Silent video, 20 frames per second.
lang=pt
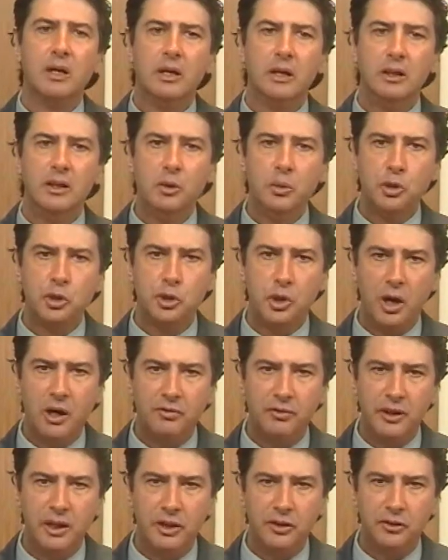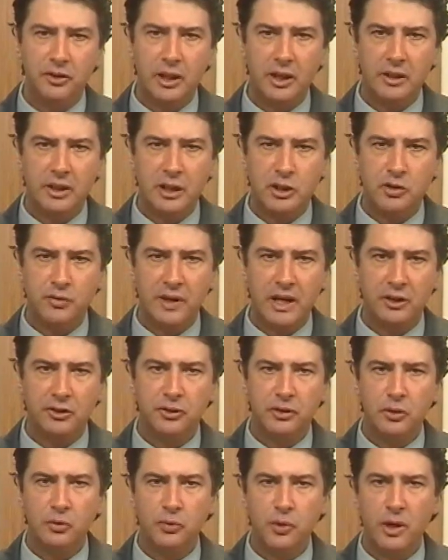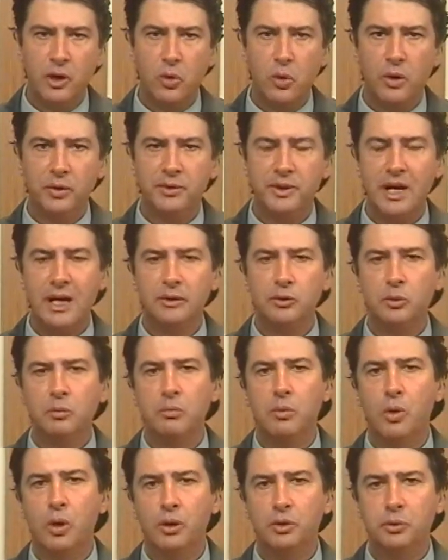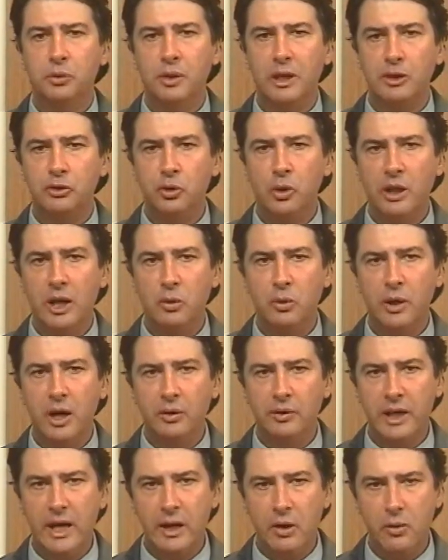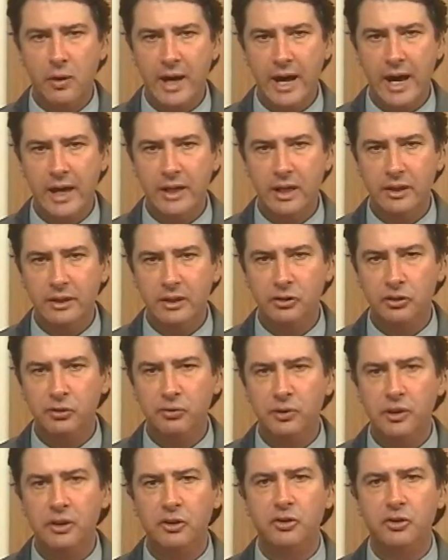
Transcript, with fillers: E um jovem sem identificação foi encontrado morto na zona rural de Araucária nesse fim de